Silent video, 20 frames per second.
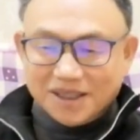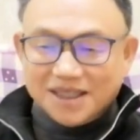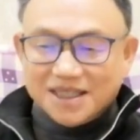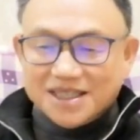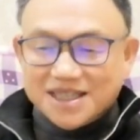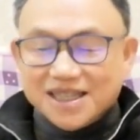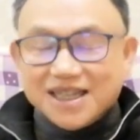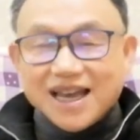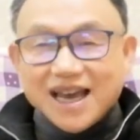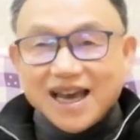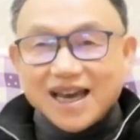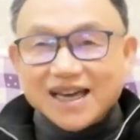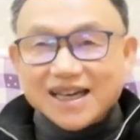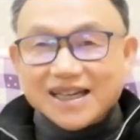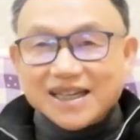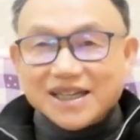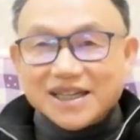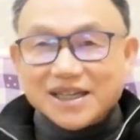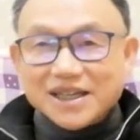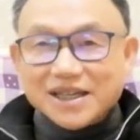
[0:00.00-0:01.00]
今天
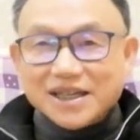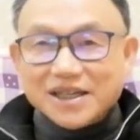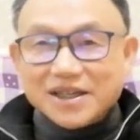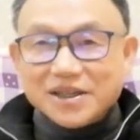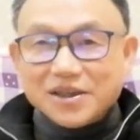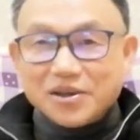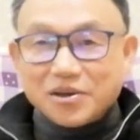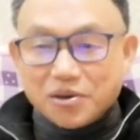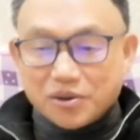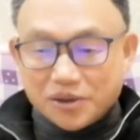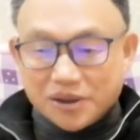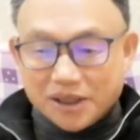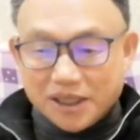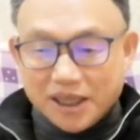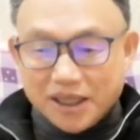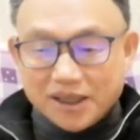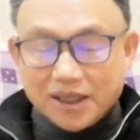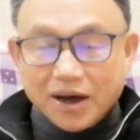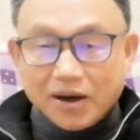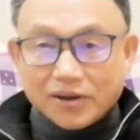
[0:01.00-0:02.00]
又
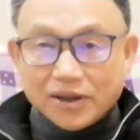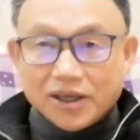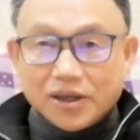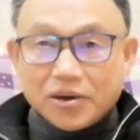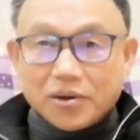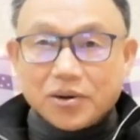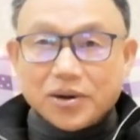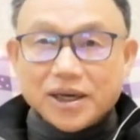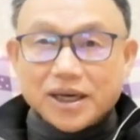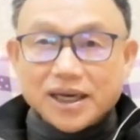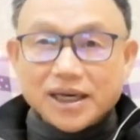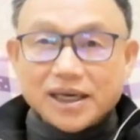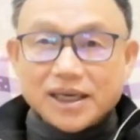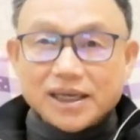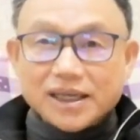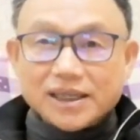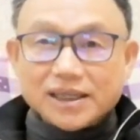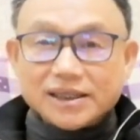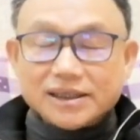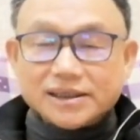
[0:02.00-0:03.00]
听到的有一
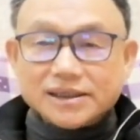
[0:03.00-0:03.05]
个，